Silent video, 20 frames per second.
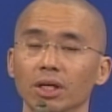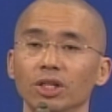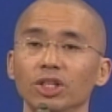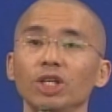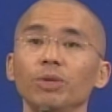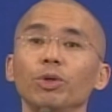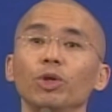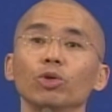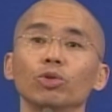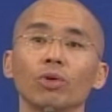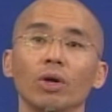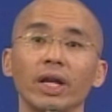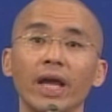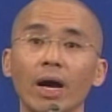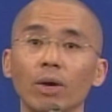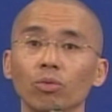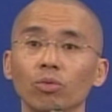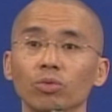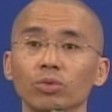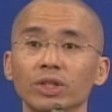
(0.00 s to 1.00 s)
你比如说
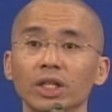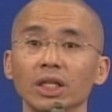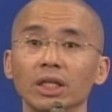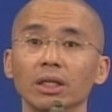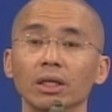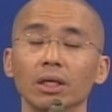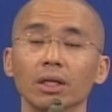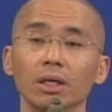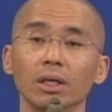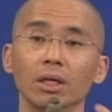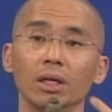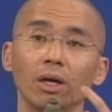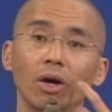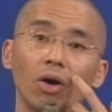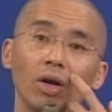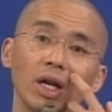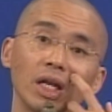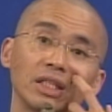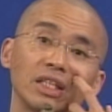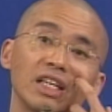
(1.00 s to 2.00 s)
梁武帝。
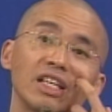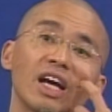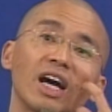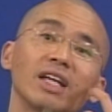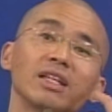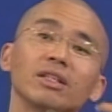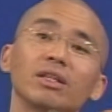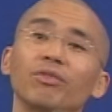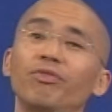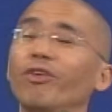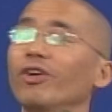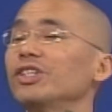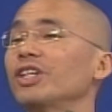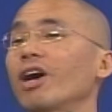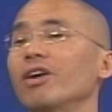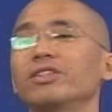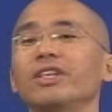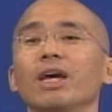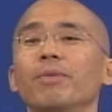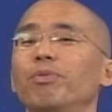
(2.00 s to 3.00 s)
哦，人人家佛
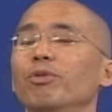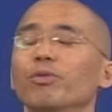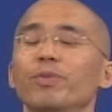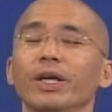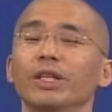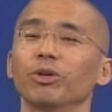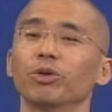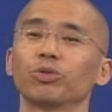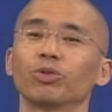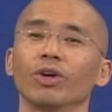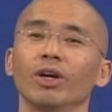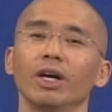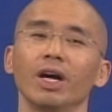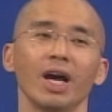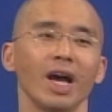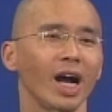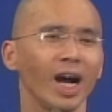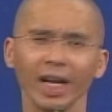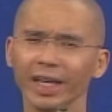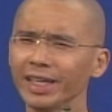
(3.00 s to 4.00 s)
教界普遍都说，
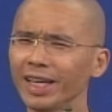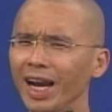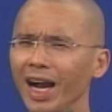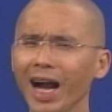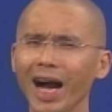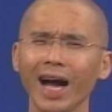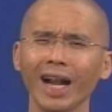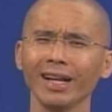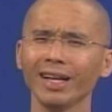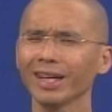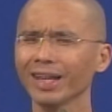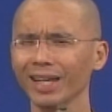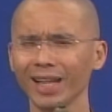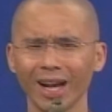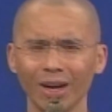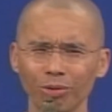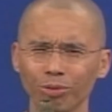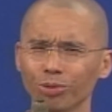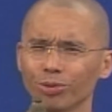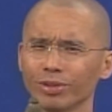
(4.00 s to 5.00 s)
哎呀，那个
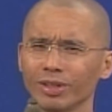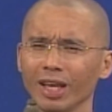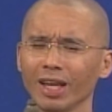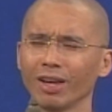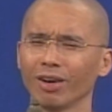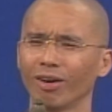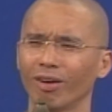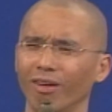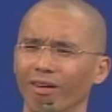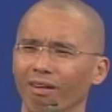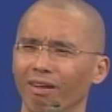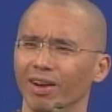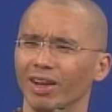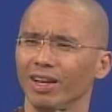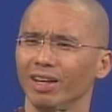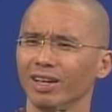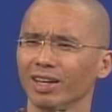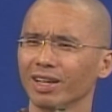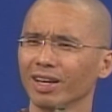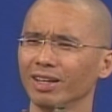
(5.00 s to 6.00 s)
梁武帝哦，
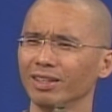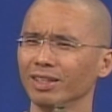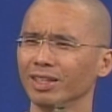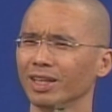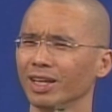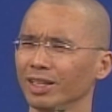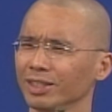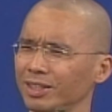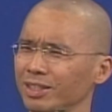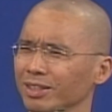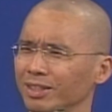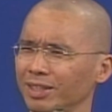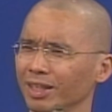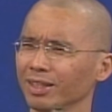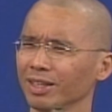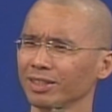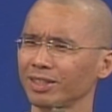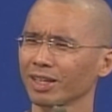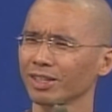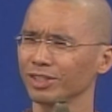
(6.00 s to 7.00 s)
那个那个是
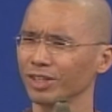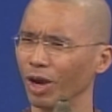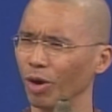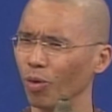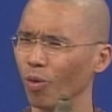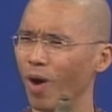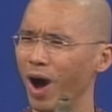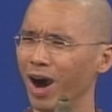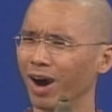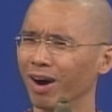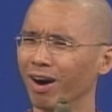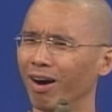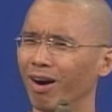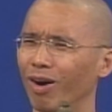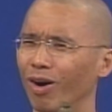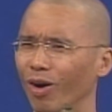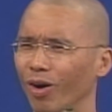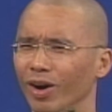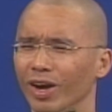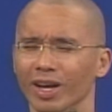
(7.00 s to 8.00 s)
真的是个人王
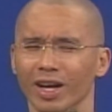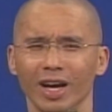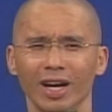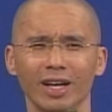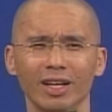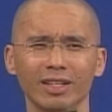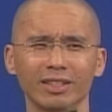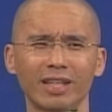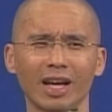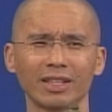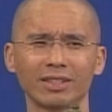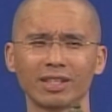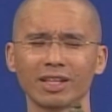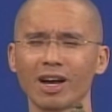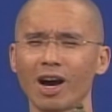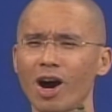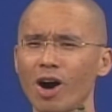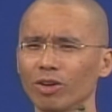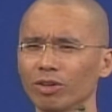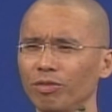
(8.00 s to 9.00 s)
哦，呃，他是一
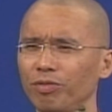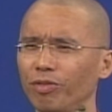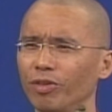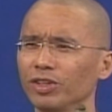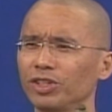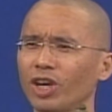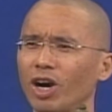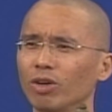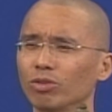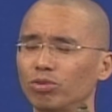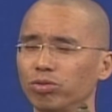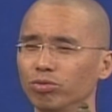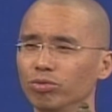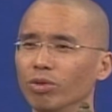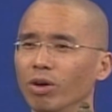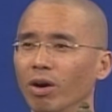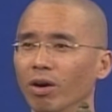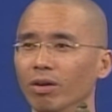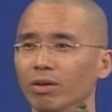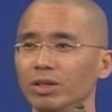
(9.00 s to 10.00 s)
个好的佛教徒
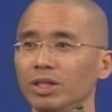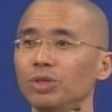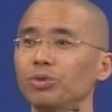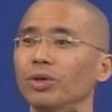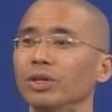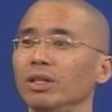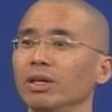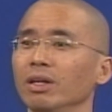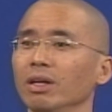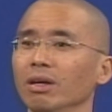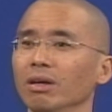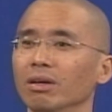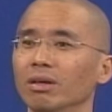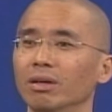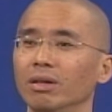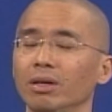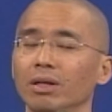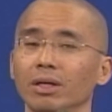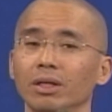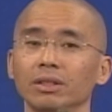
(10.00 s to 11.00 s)
哦，你觉得呢？
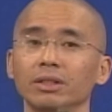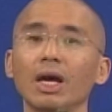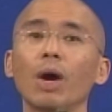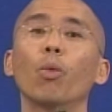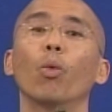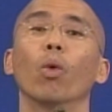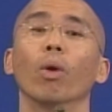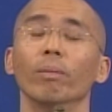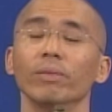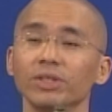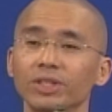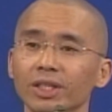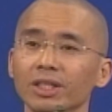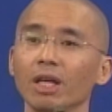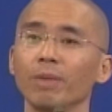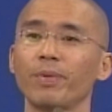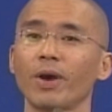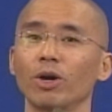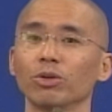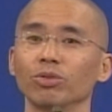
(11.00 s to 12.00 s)
在我们今
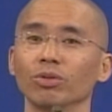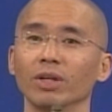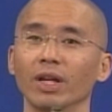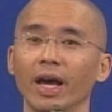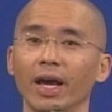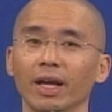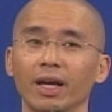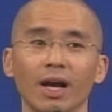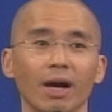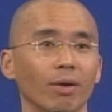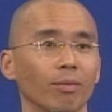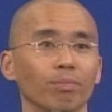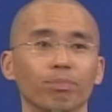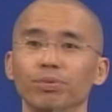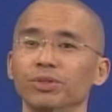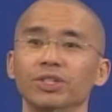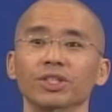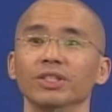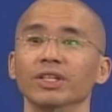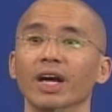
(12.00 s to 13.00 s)
天标准来看，
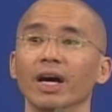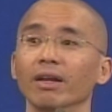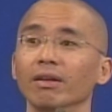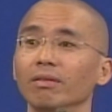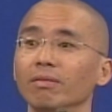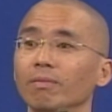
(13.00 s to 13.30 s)
不尽然，